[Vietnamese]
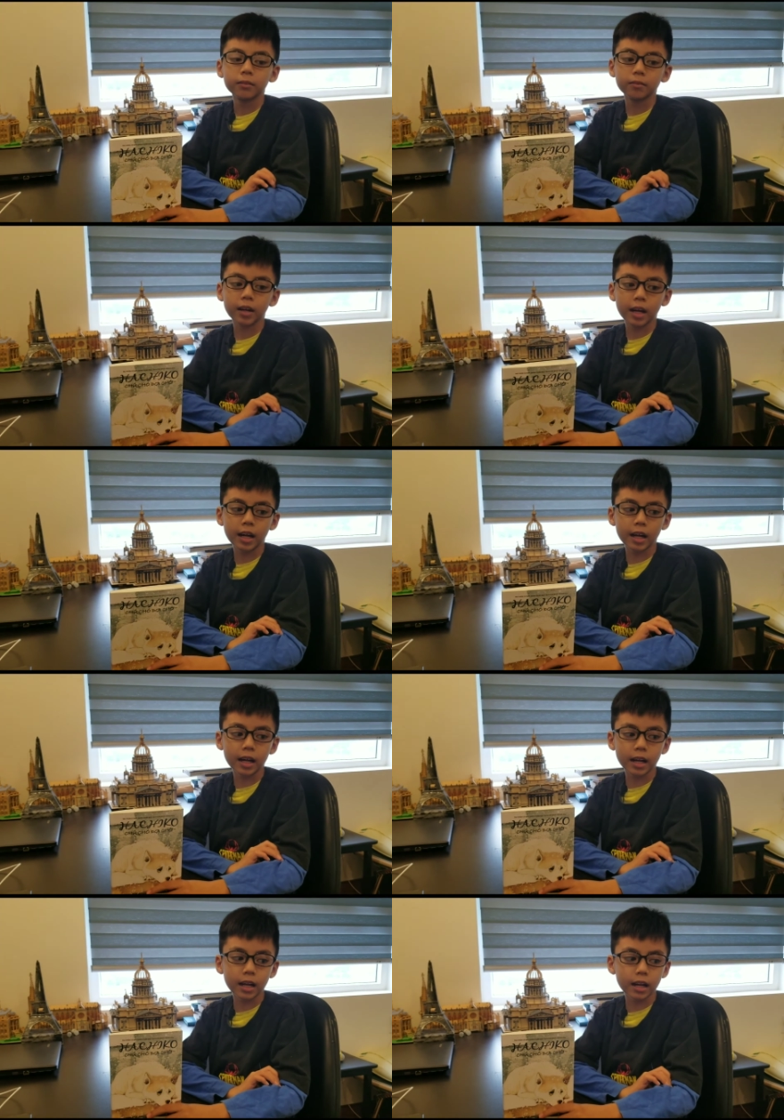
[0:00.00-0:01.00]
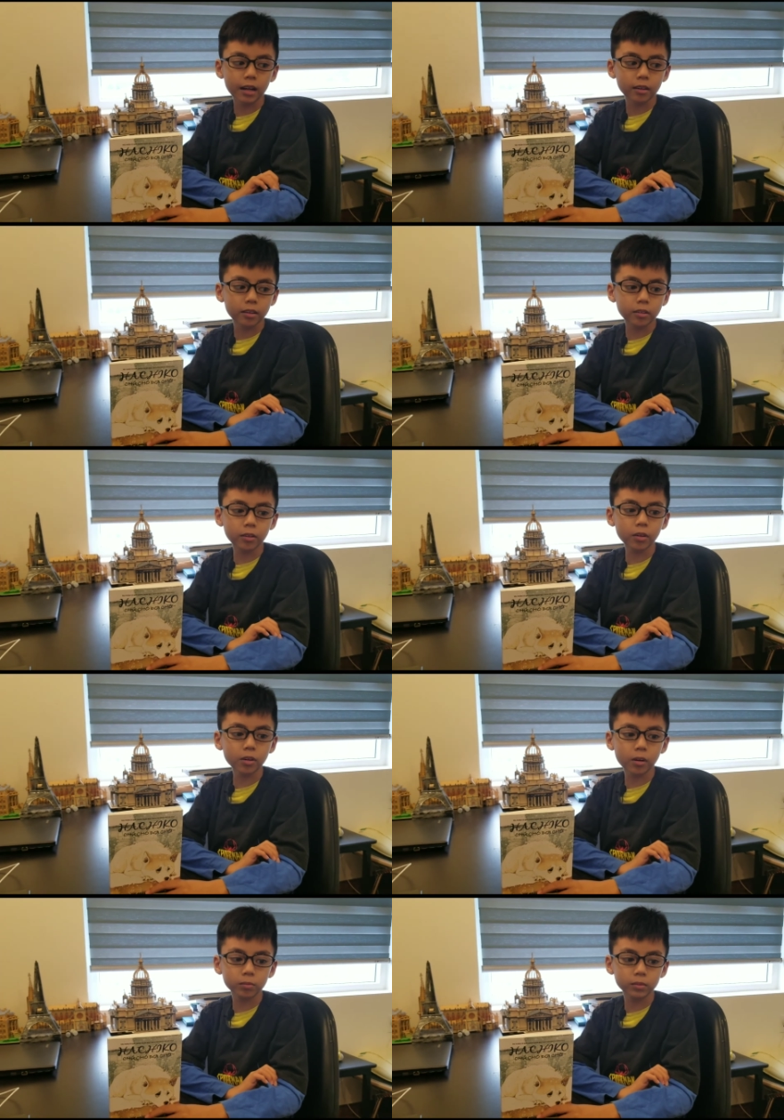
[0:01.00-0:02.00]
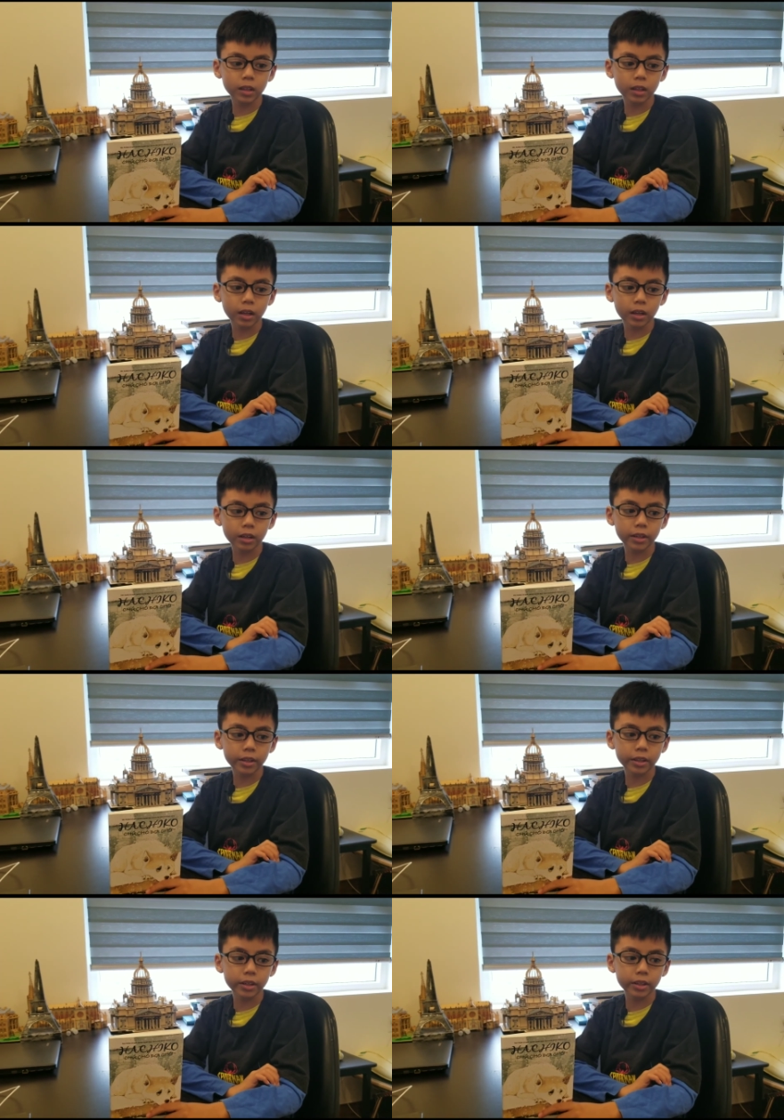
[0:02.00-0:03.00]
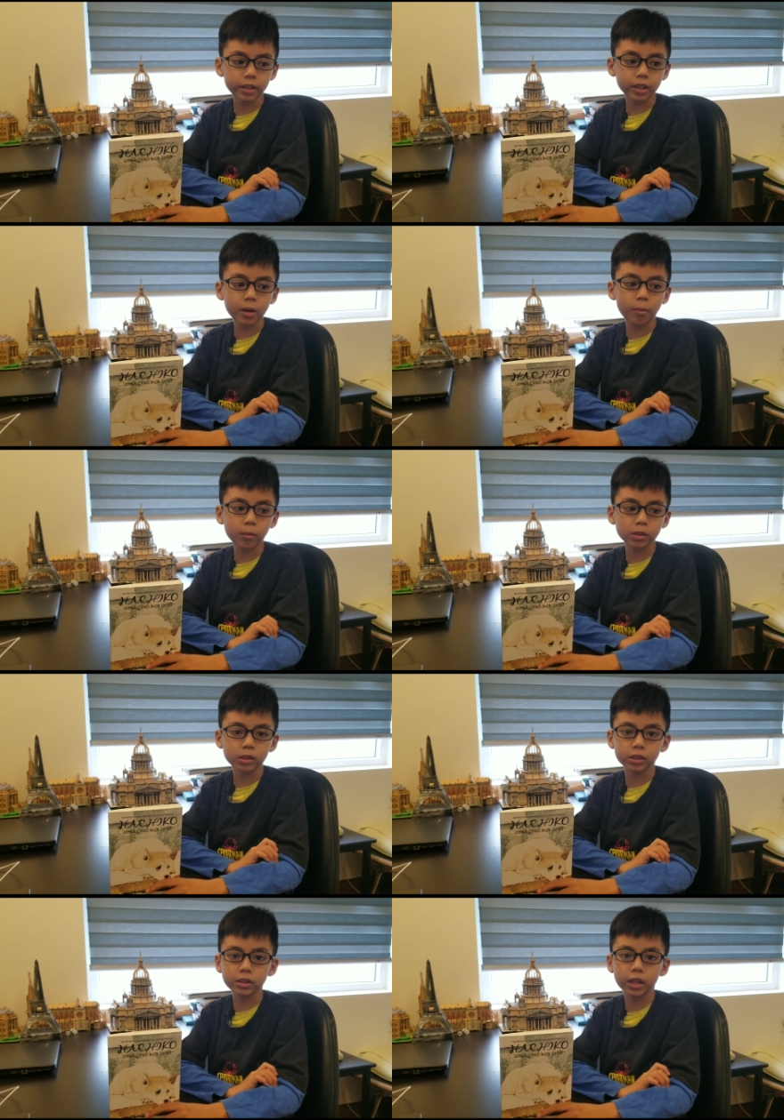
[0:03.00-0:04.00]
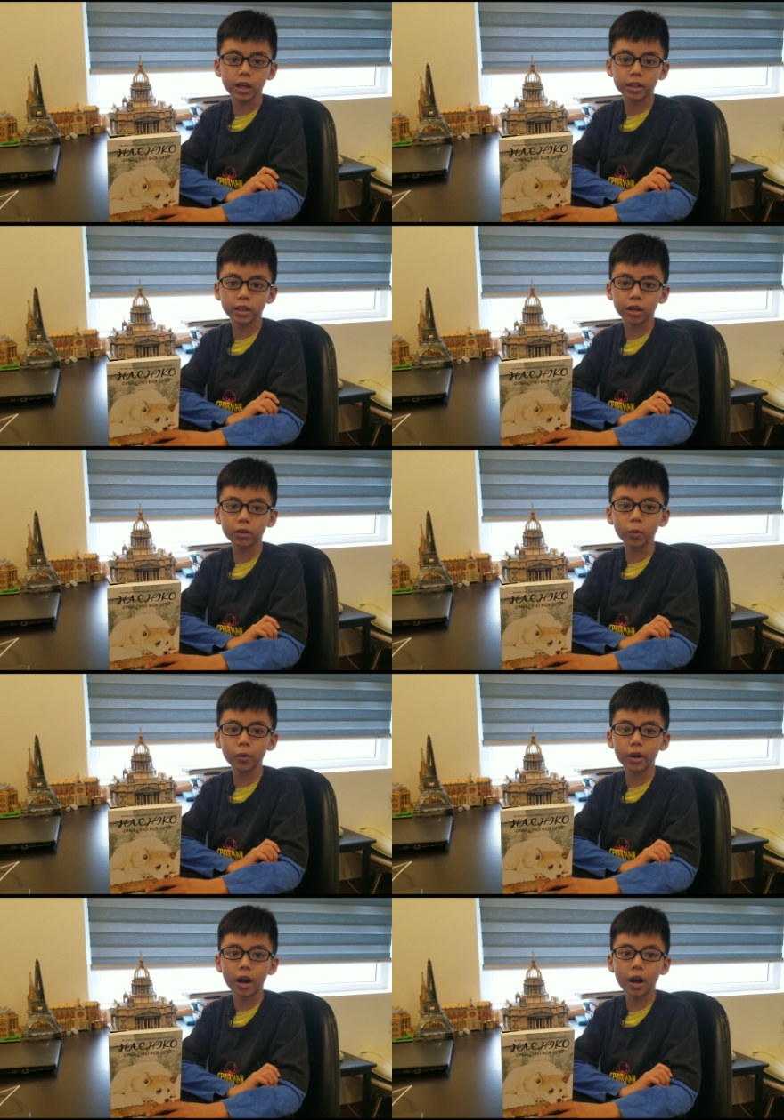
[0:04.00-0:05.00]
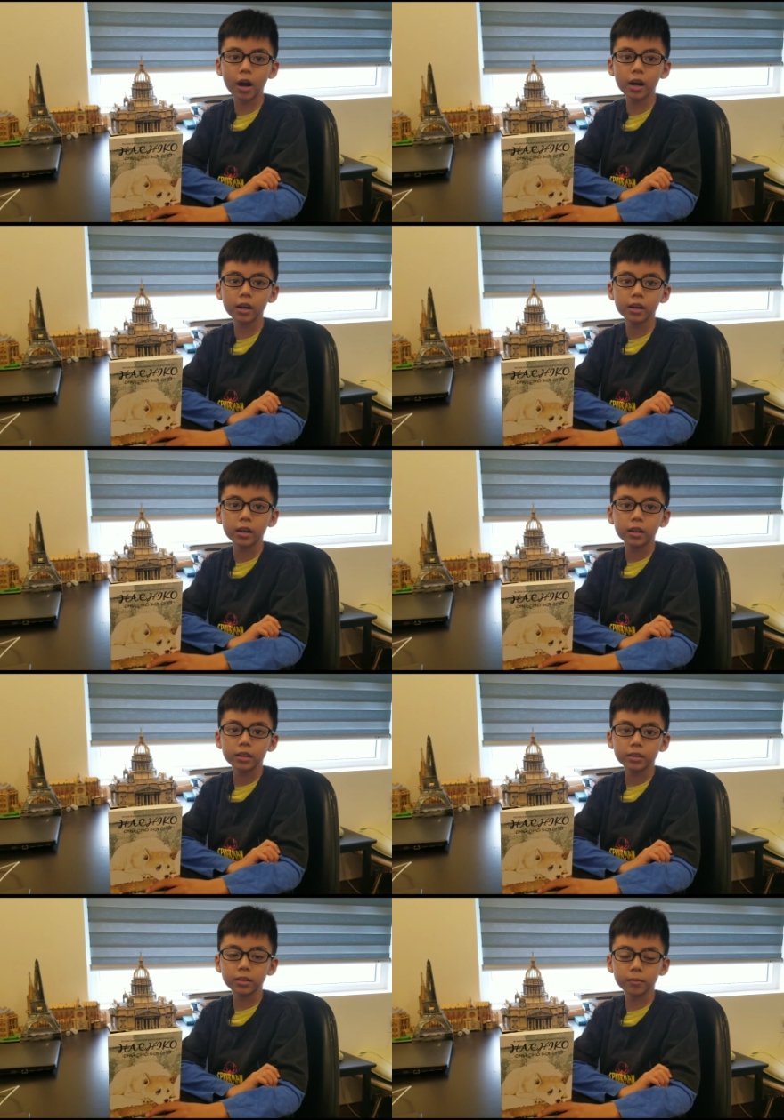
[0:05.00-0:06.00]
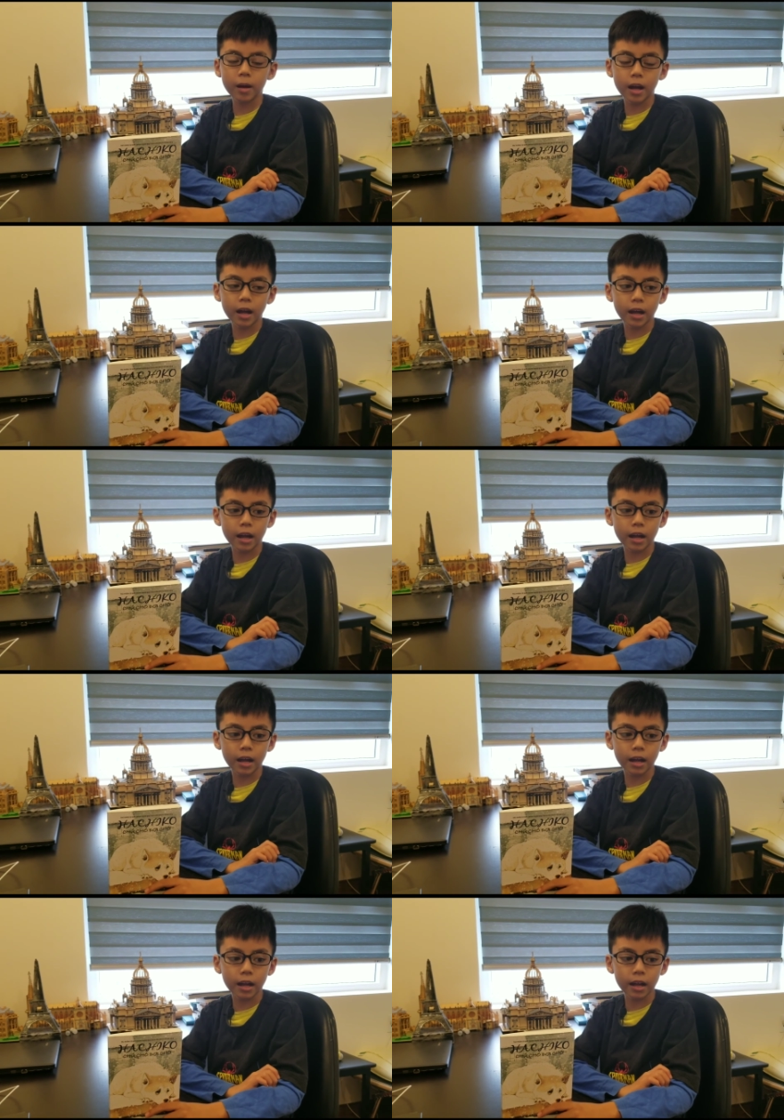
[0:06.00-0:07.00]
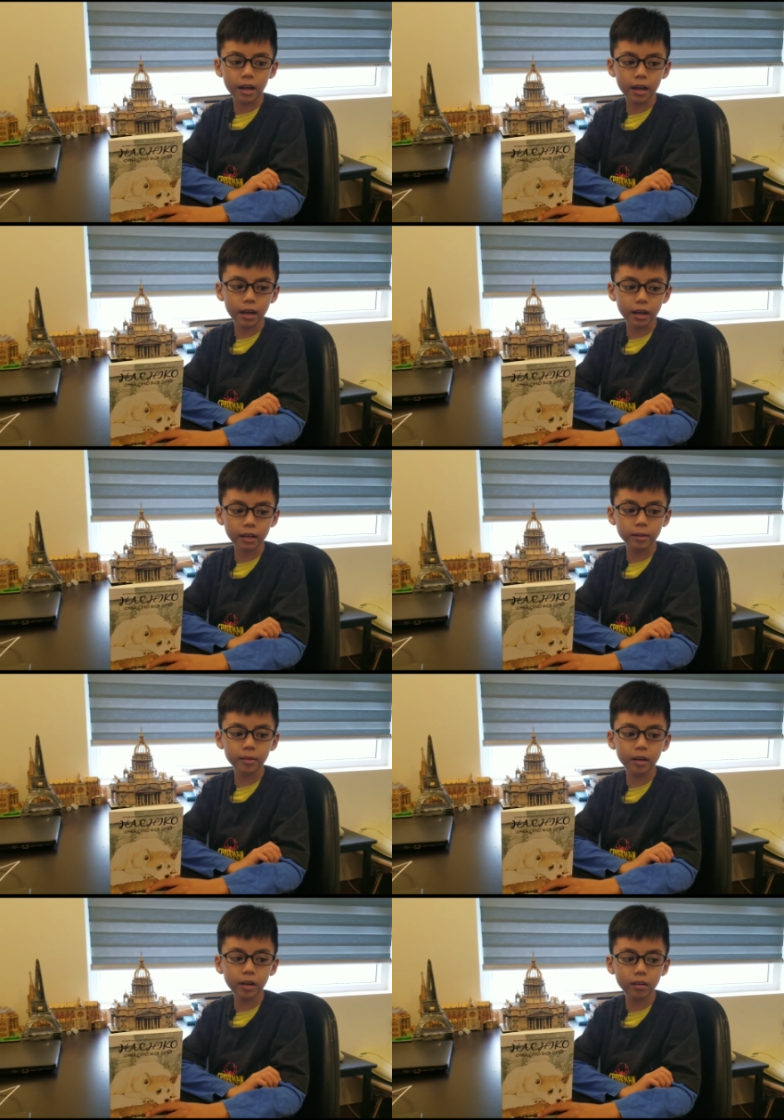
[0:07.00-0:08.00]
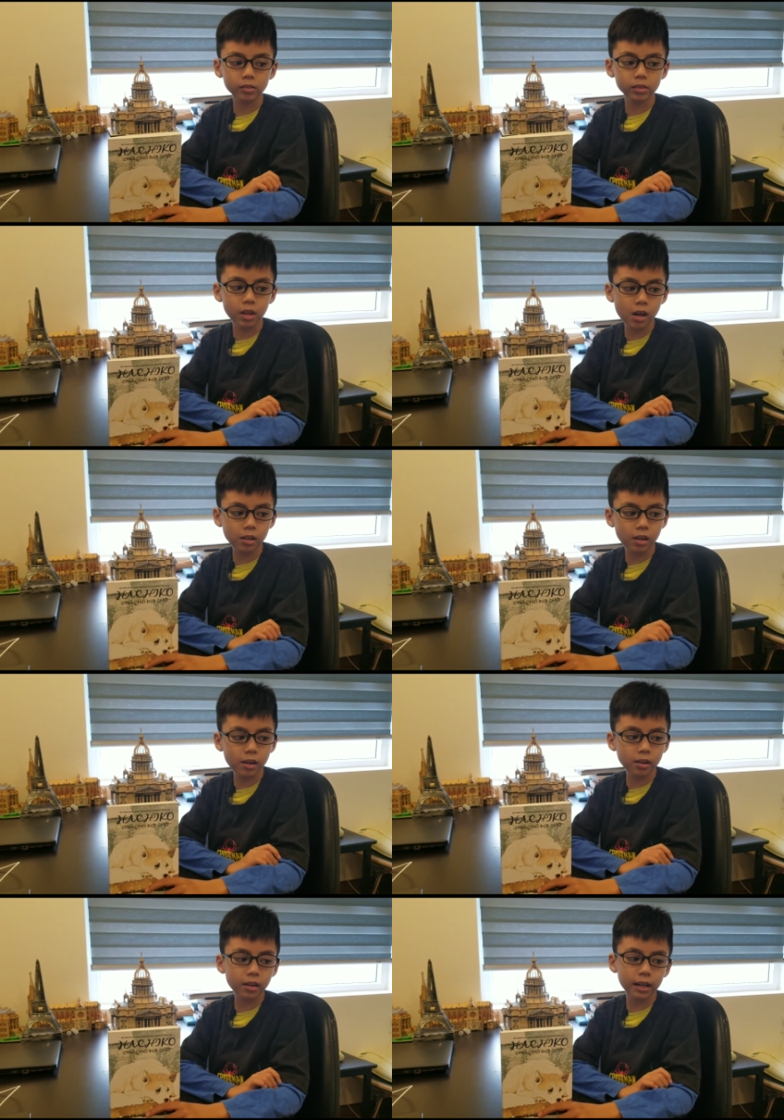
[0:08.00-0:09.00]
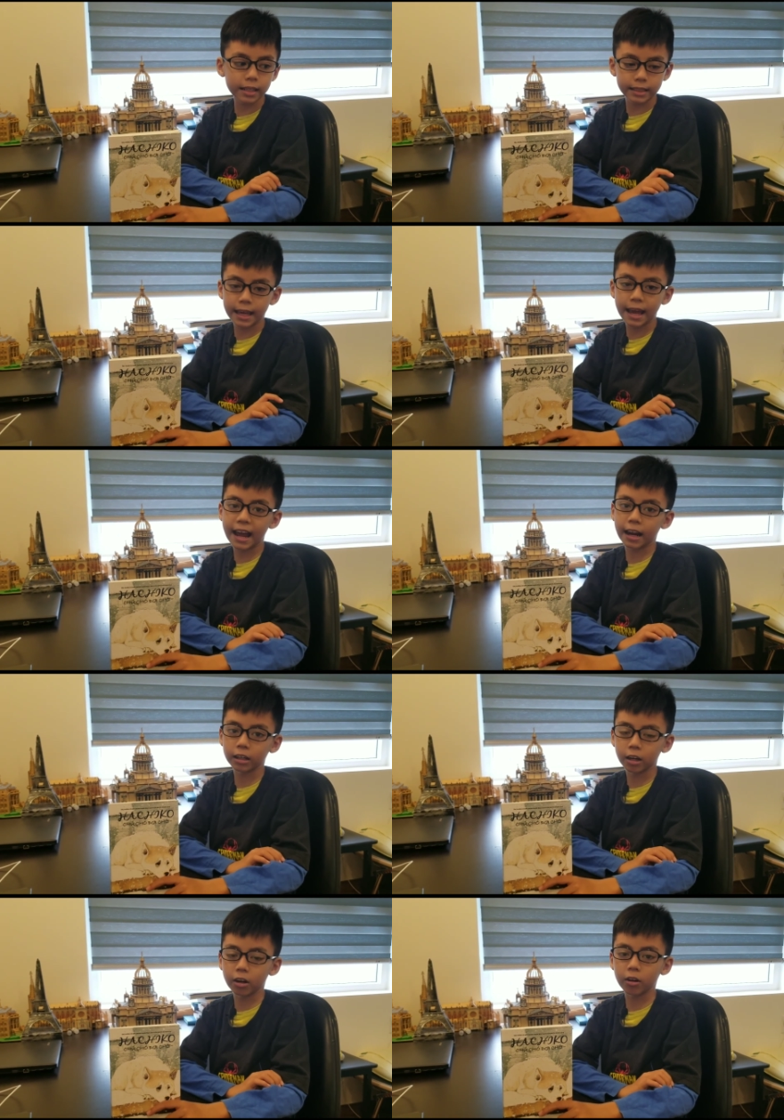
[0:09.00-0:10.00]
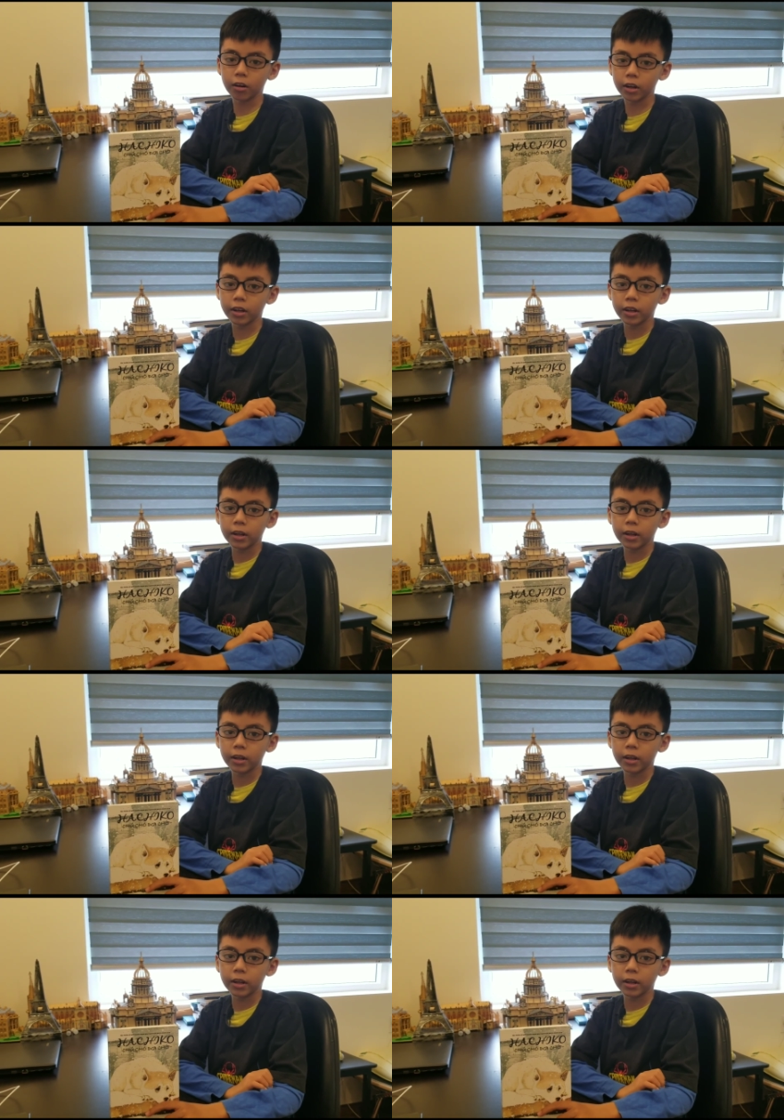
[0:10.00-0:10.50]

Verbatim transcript: và cuối cùng thì có một người ờ, nhận nuôi nó nhưng mà khi đó con chó nó rất là già rồi